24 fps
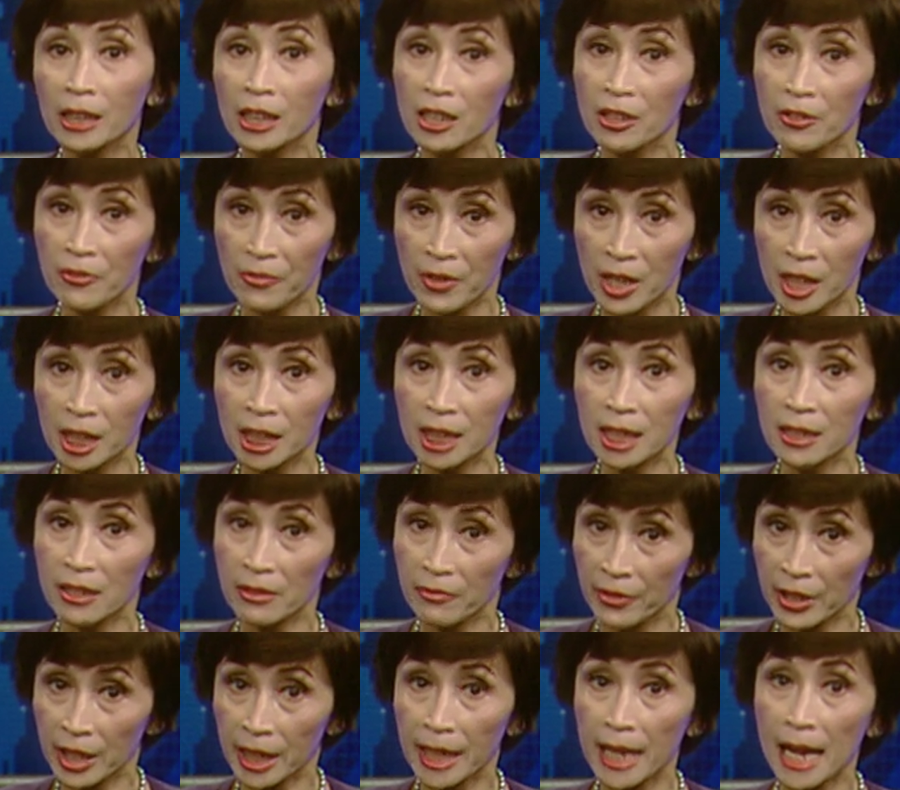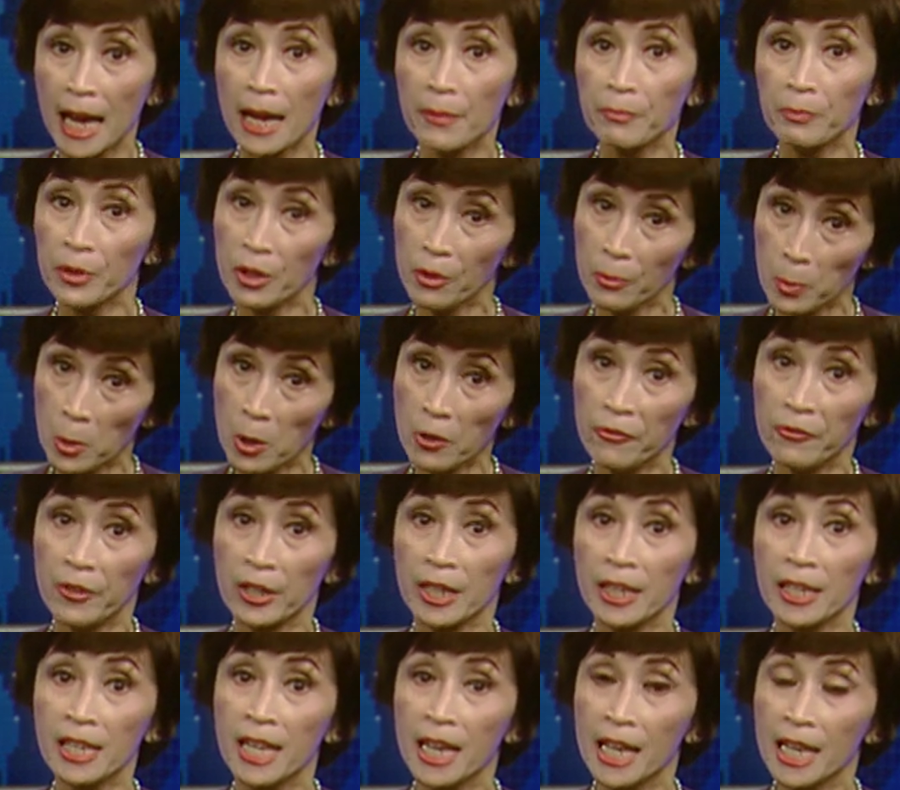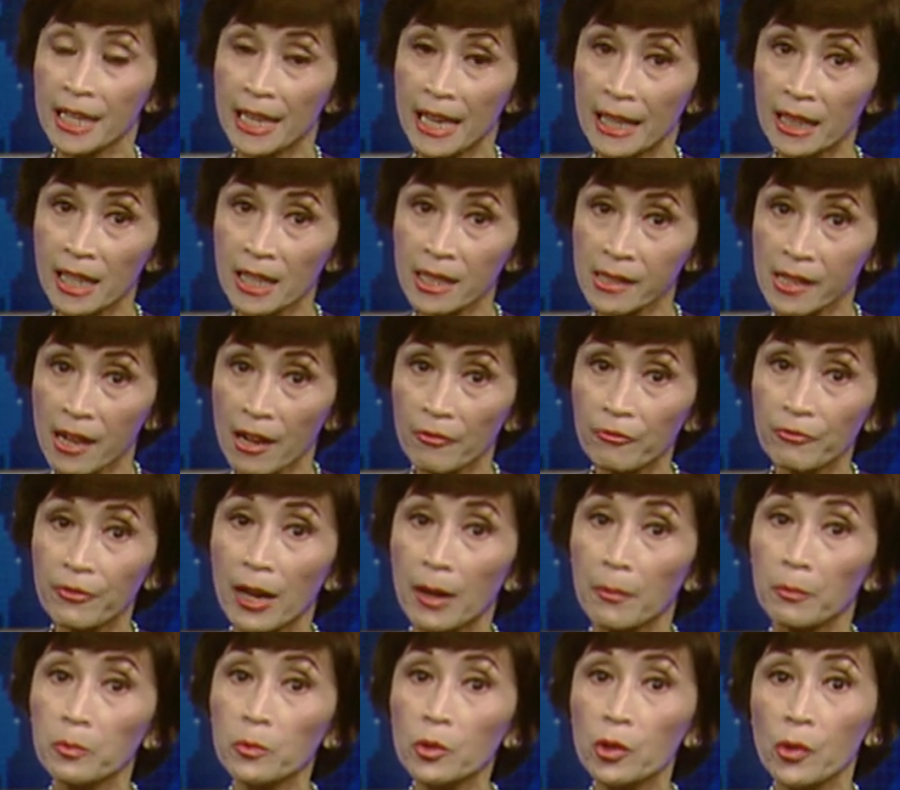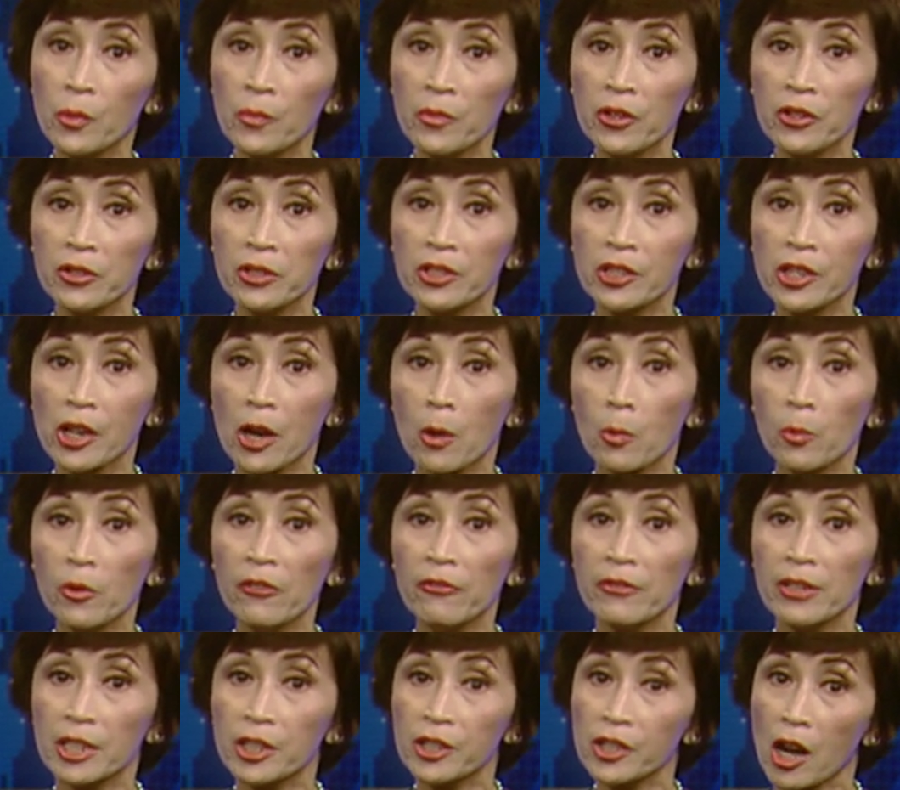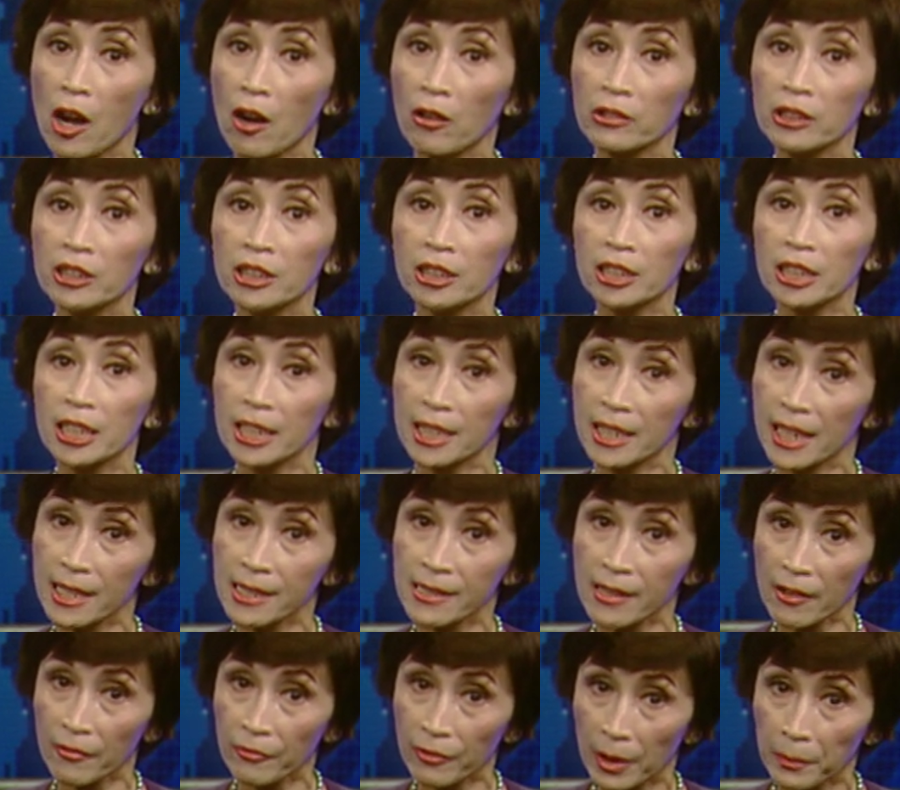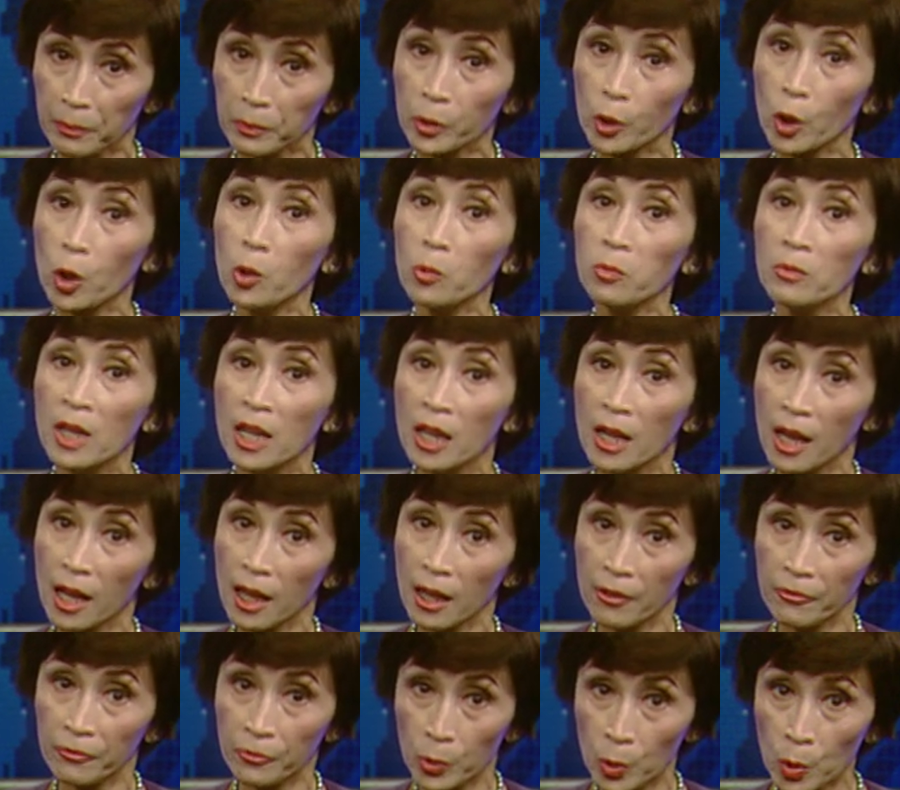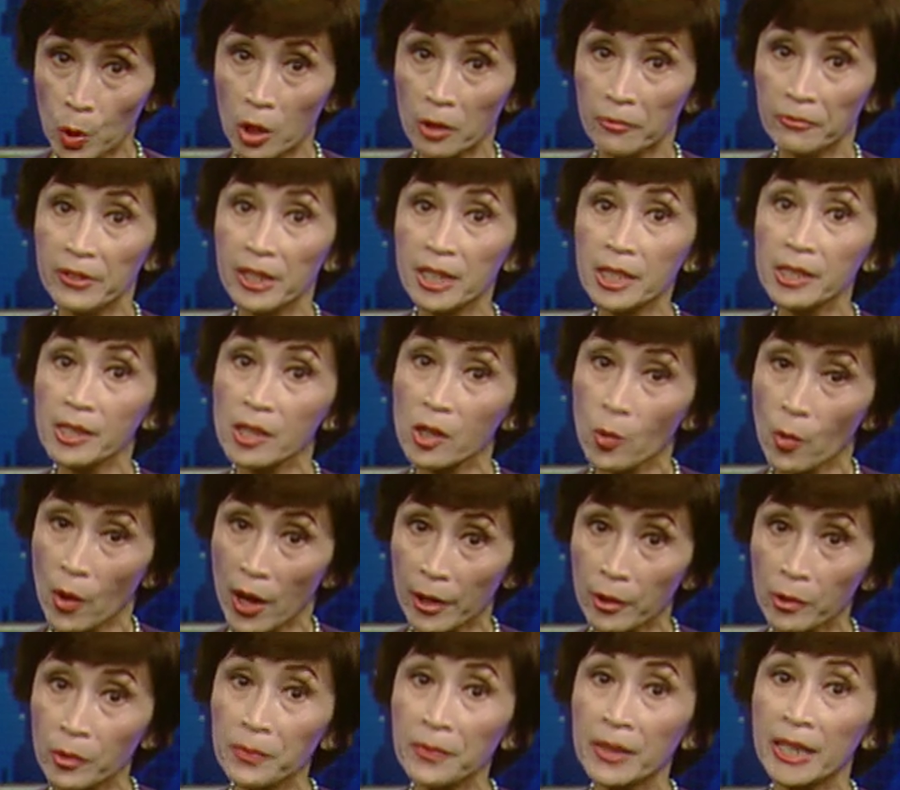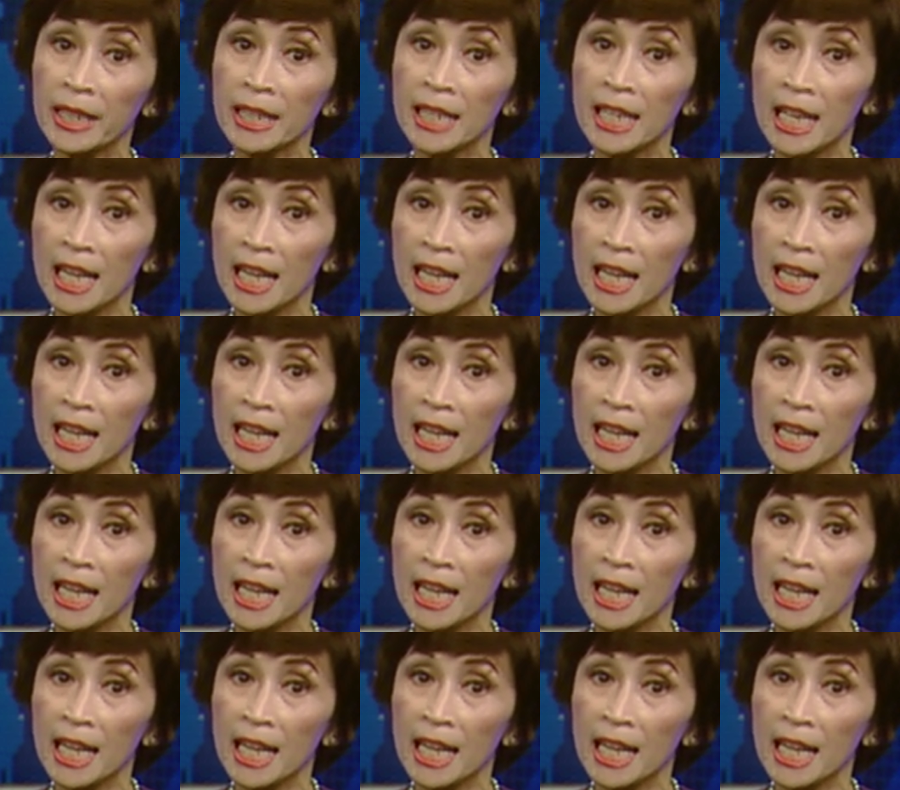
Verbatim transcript: tư vấn người Việt Nam giúp quý vị giải thích sản phẩm cũng như cho quý vị chọn được những cái sản phẩm tốt à, phù hợp với sức khỏe của mình.